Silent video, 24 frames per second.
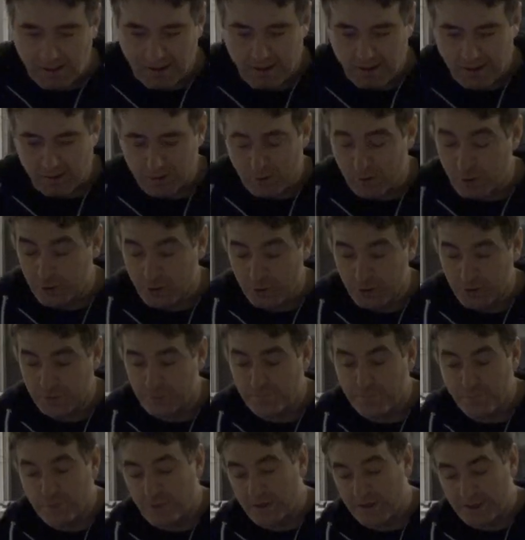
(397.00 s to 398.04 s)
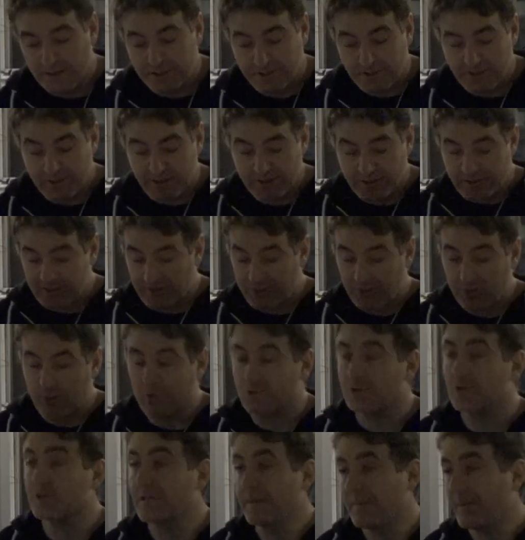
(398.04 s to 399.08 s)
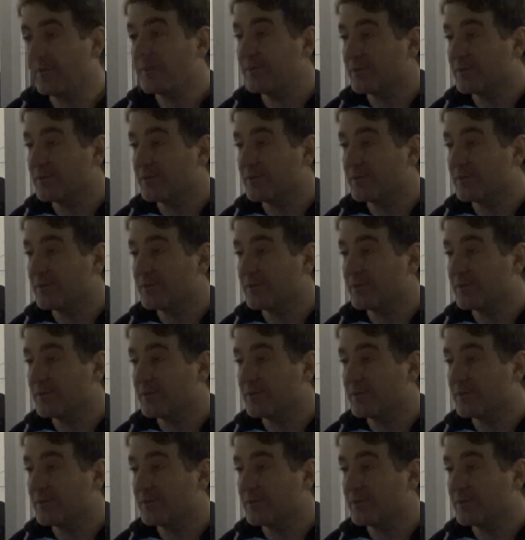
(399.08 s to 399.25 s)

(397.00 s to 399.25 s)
Euh, on recrute. Pourquoi Qu'est-ce qui, qui c'est qu'on recrute eh ben,